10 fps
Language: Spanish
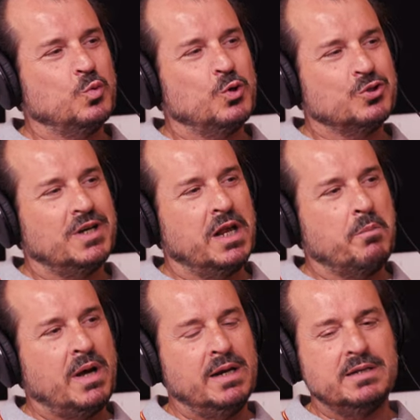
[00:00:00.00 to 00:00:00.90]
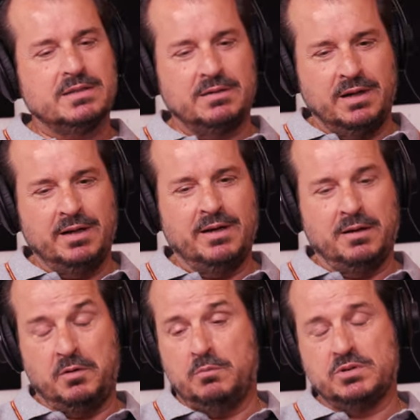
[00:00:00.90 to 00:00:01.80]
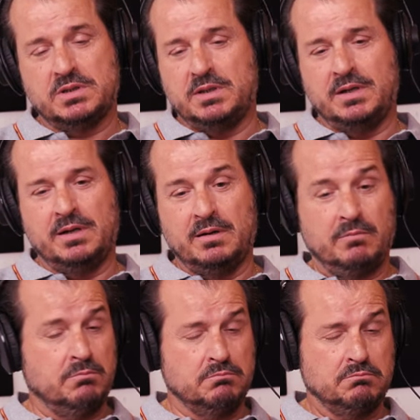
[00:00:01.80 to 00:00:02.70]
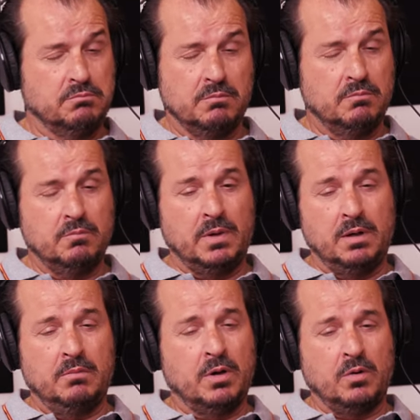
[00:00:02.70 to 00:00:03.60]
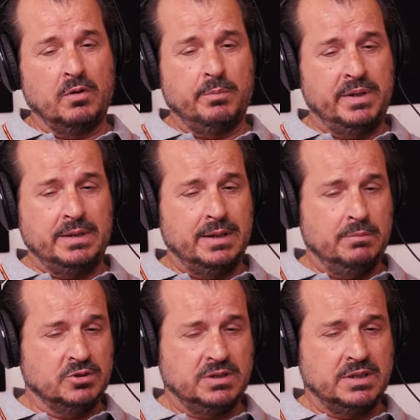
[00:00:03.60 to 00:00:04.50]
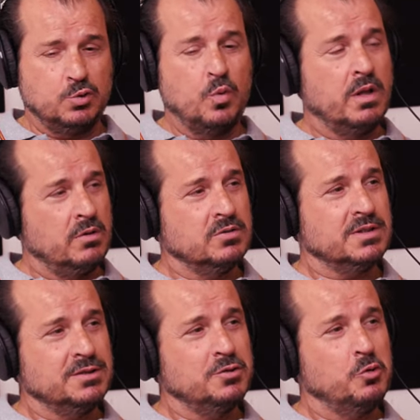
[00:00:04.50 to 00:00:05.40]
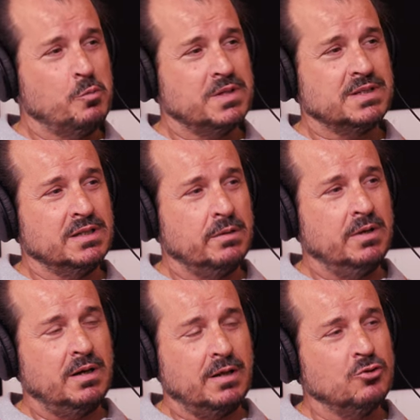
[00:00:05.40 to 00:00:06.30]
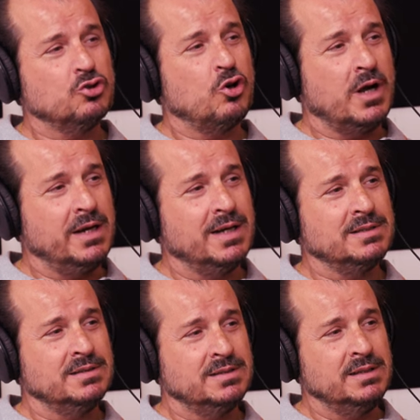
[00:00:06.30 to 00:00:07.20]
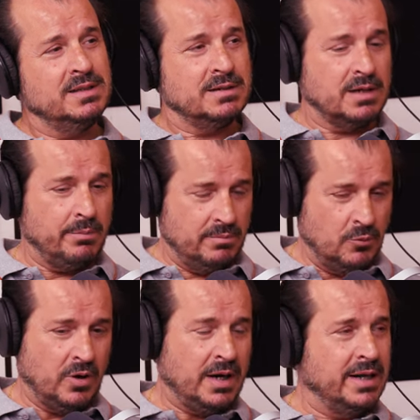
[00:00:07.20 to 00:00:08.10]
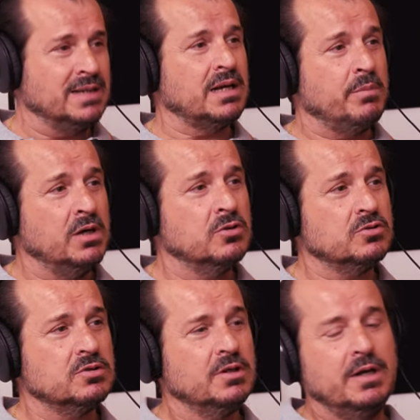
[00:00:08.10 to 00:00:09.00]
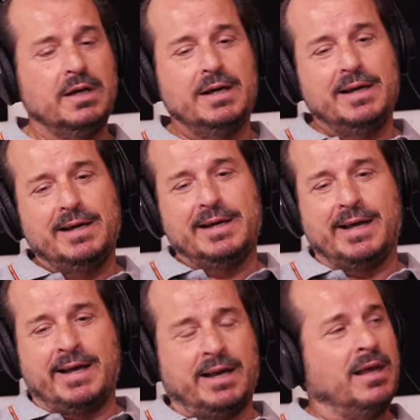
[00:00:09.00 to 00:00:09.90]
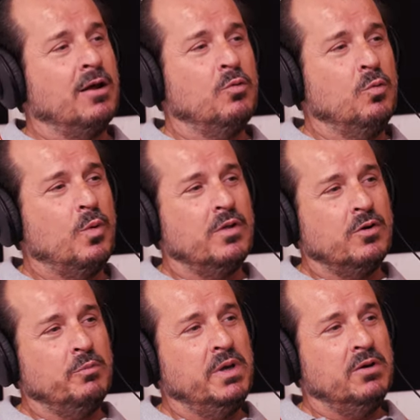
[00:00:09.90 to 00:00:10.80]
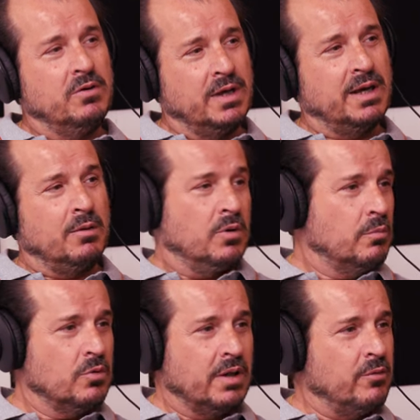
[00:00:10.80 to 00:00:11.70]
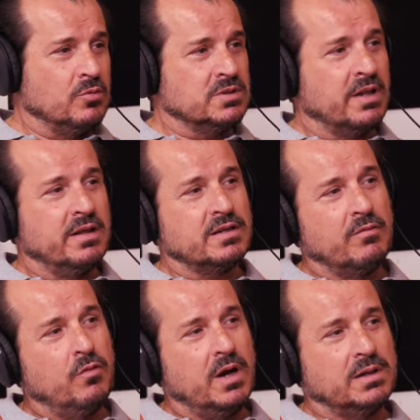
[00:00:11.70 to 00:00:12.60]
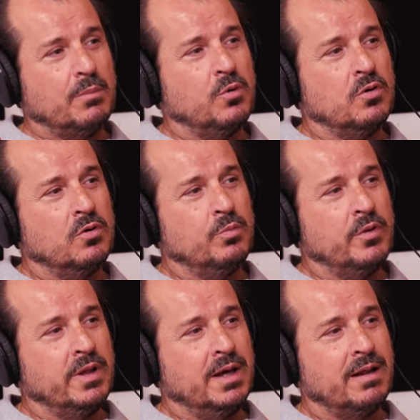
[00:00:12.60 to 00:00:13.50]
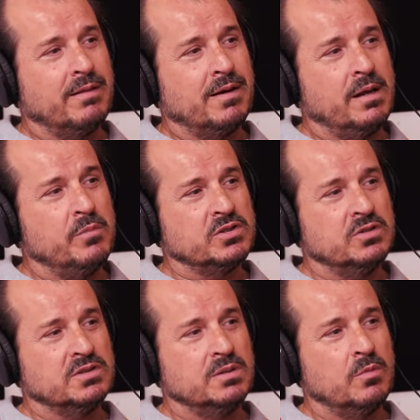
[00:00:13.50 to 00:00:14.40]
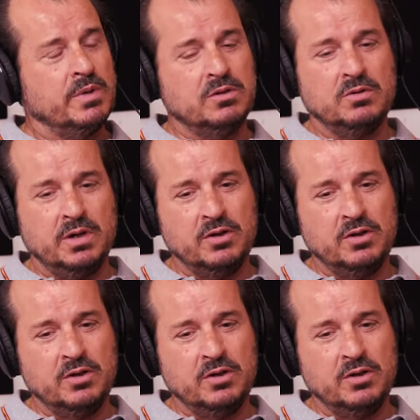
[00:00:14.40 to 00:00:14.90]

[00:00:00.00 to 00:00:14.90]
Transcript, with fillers: buenos animales. bueno, pues me acuerdo que pinté pues, tres cuadros que estuvieron bastante bien, a dos orgánicas distintas, orgánicas amigos que querían un cuadro mío y que, bueno, por las circunstancias que fuera, tampoco podían hacer la inversión en ese momento,